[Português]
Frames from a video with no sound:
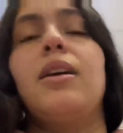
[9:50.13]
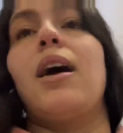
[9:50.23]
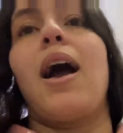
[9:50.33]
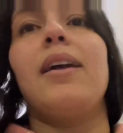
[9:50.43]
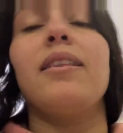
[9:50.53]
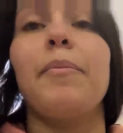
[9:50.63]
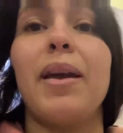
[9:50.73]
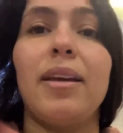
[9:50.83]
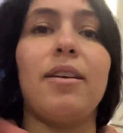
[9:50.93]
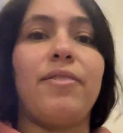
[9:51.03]
Ainda
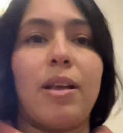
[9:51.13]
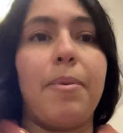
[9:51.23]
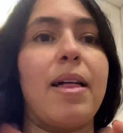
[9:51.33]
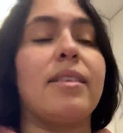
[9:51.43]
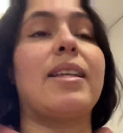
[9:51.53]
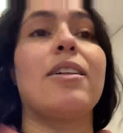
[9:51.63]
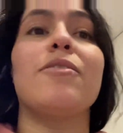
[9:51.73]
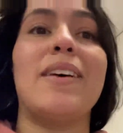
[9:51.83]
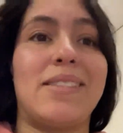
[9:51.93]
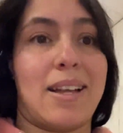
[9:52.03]
bem que falei pra ela, se ela
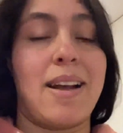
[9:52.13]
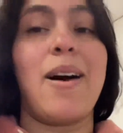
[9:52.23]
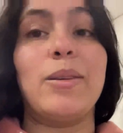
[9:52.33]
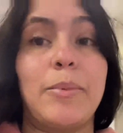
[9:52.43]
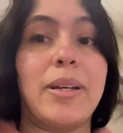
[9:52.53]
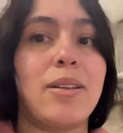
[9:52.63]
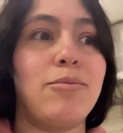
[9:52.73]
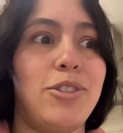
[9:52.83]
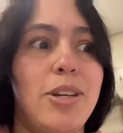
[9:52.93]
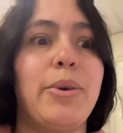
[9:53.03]
tivesse sem calça, porque tá um
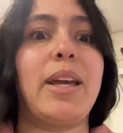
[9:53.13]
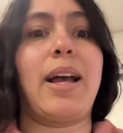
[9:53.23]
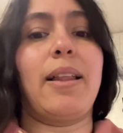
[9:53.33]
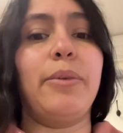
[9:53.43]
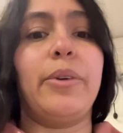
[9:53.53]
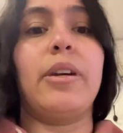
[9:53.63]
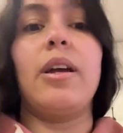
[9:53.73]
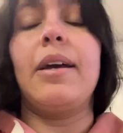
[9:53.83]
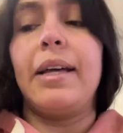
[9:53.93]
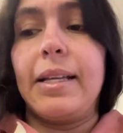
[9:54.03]
dia o quê? Calor.
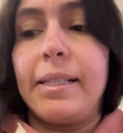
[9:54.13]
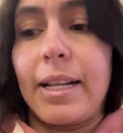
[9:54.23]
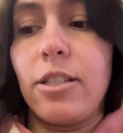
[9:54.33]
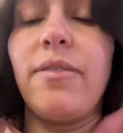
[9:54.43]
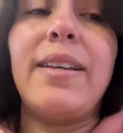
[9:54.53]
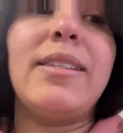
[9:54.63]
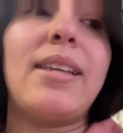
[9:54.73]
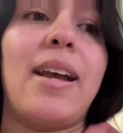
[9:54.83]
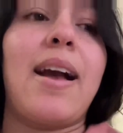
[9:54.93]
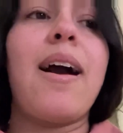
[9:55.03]
Se ela tivesse
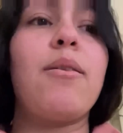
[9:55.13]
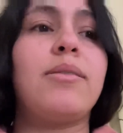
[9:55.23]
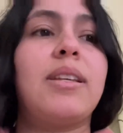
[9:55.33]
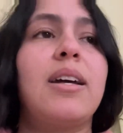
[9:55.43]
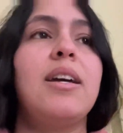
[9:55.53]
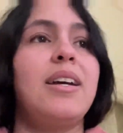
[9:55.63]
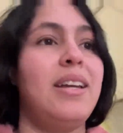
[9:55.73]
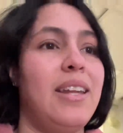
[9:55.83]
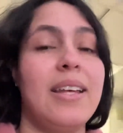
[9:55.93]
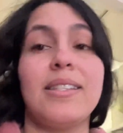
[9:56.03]
sem calça,
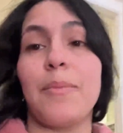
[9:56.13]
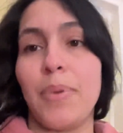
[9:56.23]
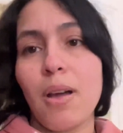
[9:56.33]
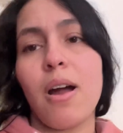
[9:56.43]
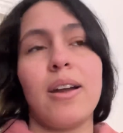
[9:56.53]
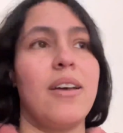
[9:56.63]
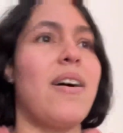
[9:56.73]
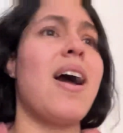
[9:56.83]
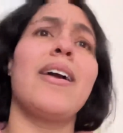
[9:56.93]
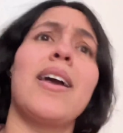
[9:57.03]
iria ser pior, né?
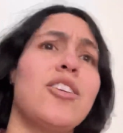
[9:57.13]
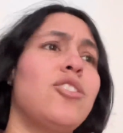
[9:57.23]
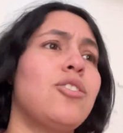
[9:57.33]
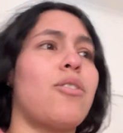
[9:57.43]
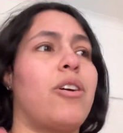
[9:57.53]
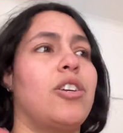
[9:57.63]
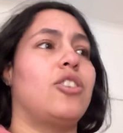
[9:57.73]
Ah, aquela de short.